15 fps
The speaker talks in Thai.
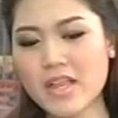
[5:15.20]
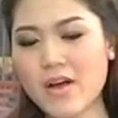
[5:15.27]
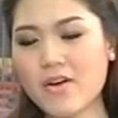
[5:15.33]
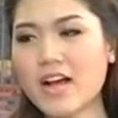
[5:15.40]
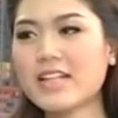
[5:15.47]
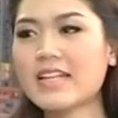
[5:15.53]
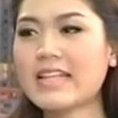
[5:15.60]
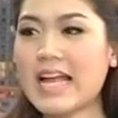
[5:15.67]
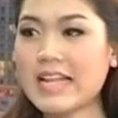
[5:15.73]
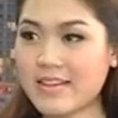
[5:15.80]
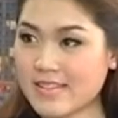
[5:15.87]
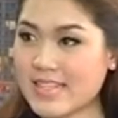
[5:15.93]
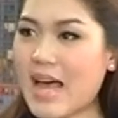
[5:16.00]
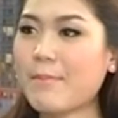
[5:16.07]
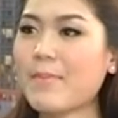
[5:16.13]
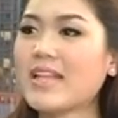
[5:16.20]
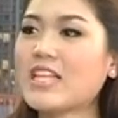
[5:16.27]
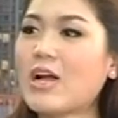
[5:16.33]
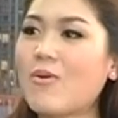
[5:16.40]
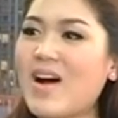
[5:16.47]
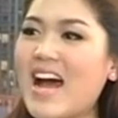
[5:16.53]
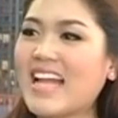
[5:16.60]
เดียวก็ได้ถึง 3 เม็ด
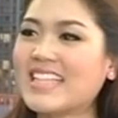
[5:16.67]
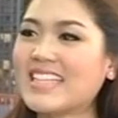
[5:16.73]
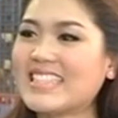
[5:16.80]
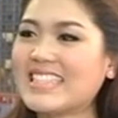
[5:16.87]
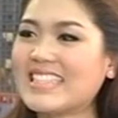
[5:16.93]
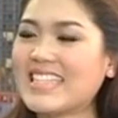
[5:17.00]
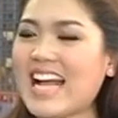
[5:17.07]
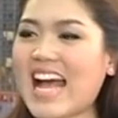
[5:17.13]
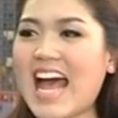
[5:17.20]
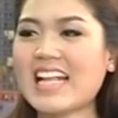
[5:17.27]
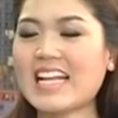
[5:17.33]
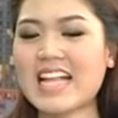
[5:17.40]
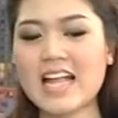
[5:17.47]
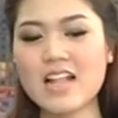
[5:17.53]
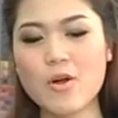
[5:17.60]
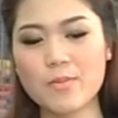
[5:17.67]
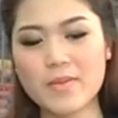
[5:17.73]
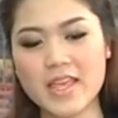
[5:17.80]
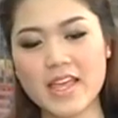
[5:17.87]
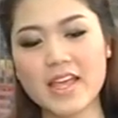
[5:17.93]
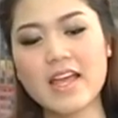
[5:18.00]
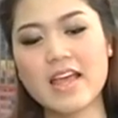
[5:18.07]
ต่อวันนะคะแต่ถ้าเรา
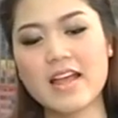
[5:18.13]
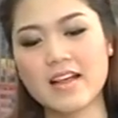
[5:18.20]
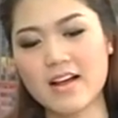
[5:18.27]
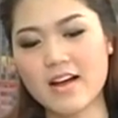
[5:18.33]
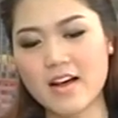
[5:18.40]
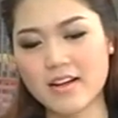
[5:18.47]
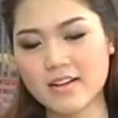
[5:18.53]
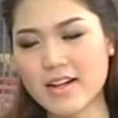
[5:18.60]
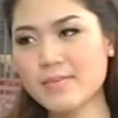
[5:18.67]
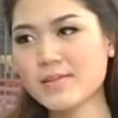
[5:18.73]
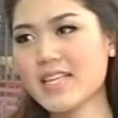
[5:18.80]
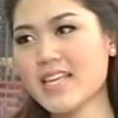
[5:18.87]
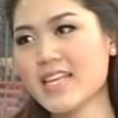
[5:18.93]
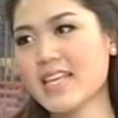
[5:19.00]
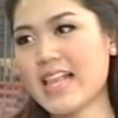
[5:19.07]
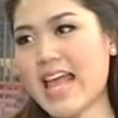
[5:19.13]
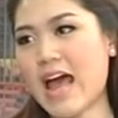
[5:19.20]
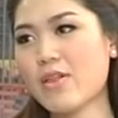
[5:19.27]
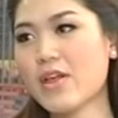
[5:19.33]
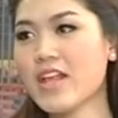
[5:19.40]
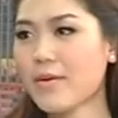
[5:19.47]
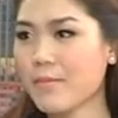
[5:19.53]
มีเกรฟซีอแล้
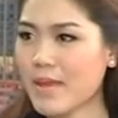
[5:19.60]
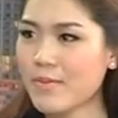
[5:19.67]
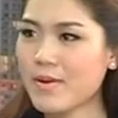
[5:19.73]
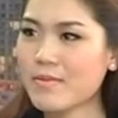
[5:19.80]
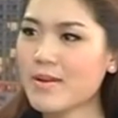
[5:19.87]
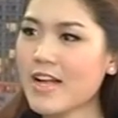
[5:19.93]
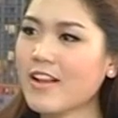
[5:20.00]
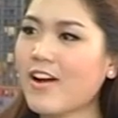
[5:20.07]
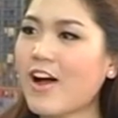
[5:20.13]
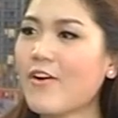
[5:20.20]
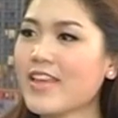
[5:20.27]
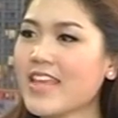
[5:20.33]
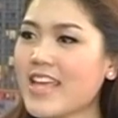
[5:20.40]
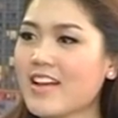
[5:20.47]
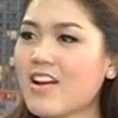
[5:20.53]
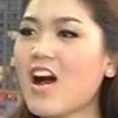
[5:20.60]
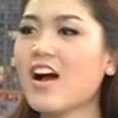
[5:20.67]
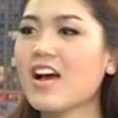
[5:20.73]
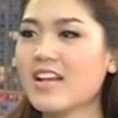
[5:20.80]
วแล้วยังมีเพื่อนๆของเขาอีกก็